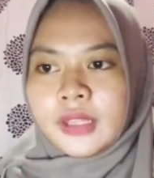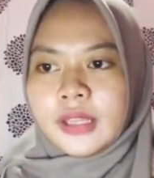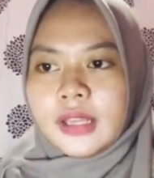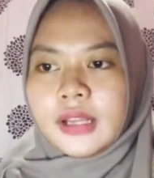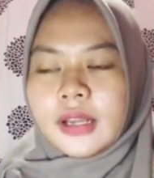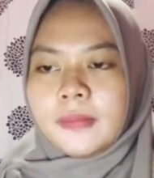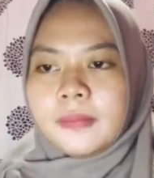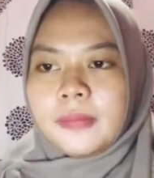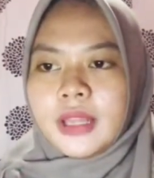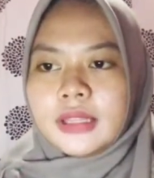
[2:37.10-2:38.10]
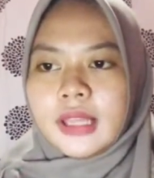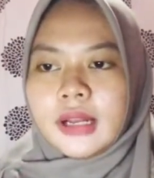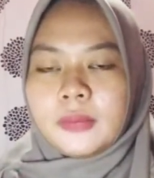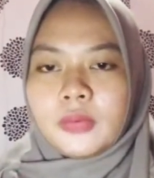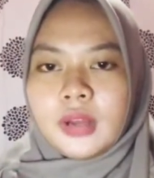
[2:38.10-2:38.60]
Yang keempat,
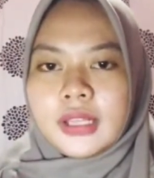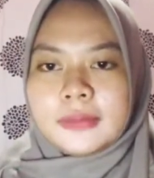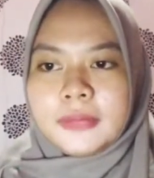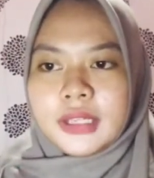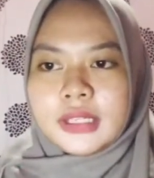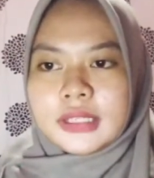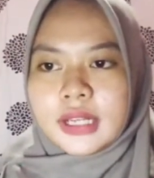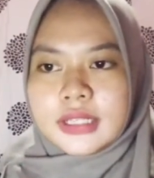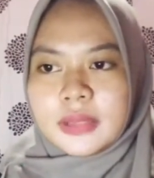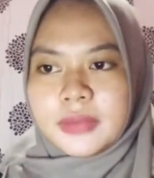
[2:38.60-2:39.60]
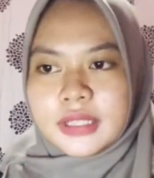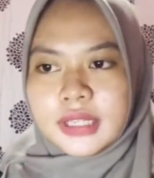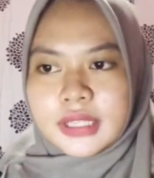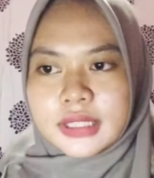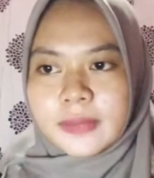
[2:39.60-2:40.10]
ilmu administrasi
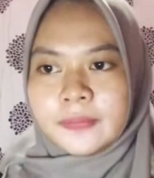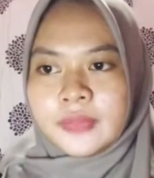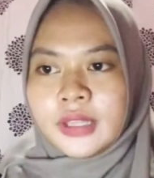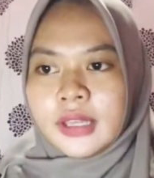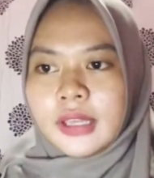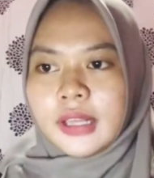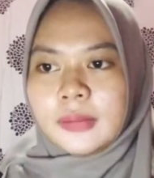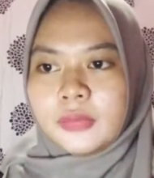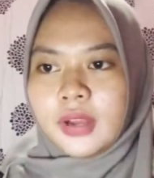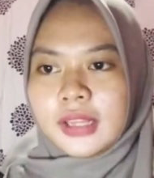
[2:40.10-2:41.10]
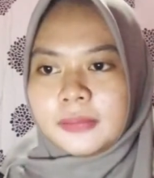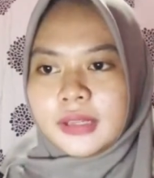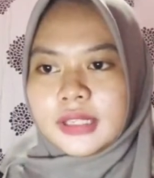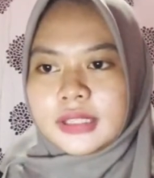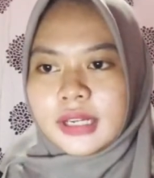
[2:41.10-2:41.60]
bisnis ilmu
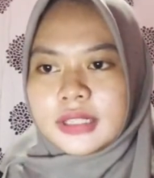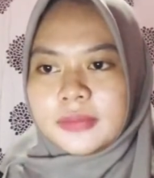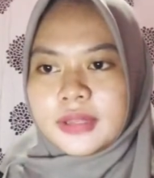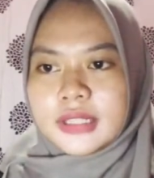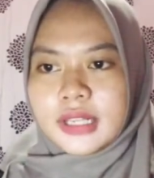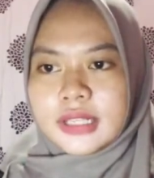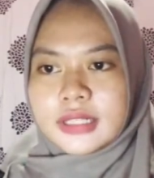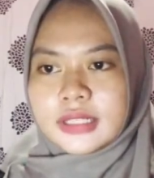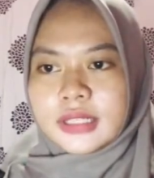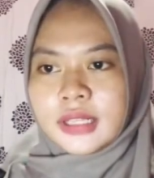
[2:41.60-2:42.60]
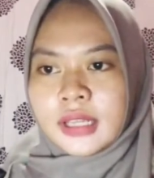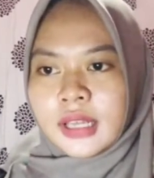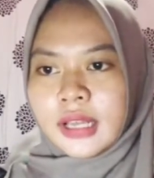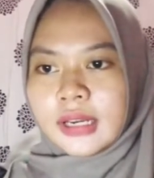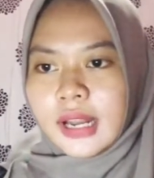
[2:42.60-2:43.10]
administrasi bisnis
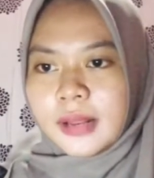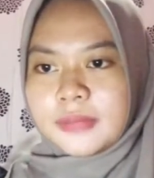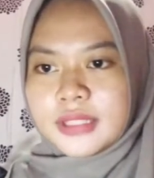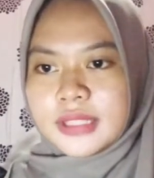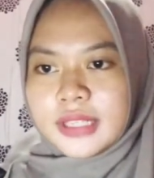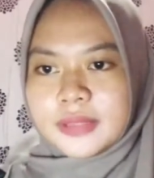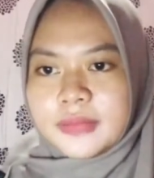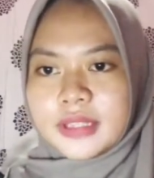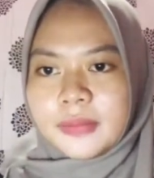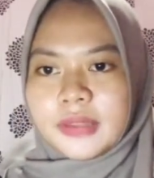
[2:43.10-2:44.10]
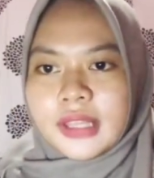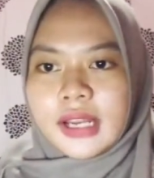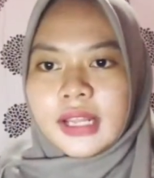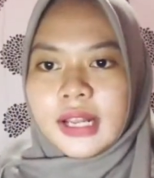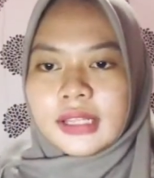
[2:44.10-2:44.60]
dalam bisnis bisa
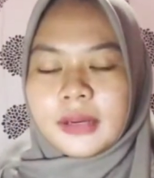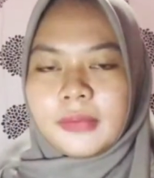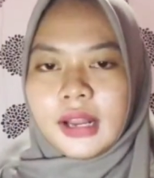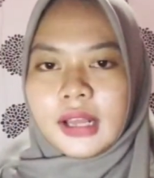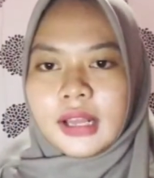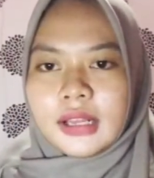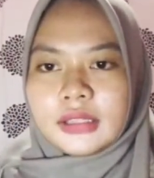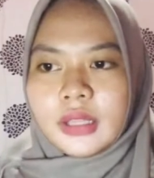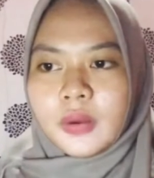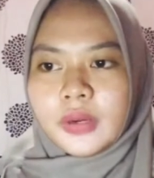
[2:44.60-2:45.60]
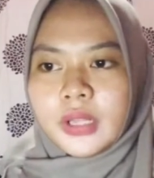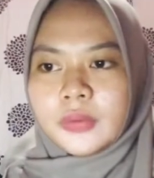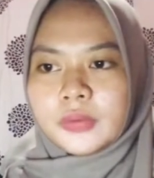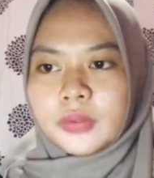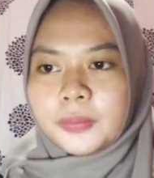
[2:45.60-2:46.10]
menjadi latar belakang teori
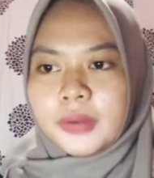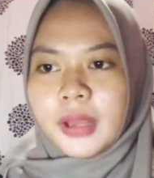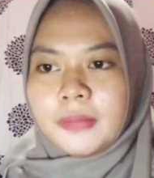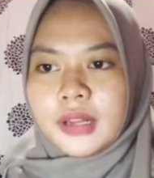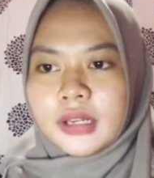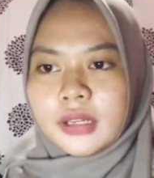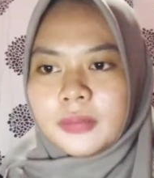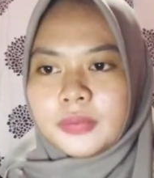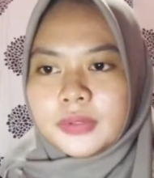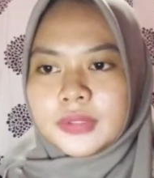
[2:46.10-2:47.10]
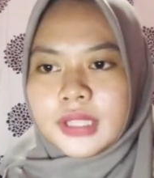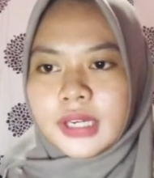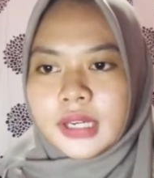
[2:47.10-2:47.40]
untuk pengambilan keputusan,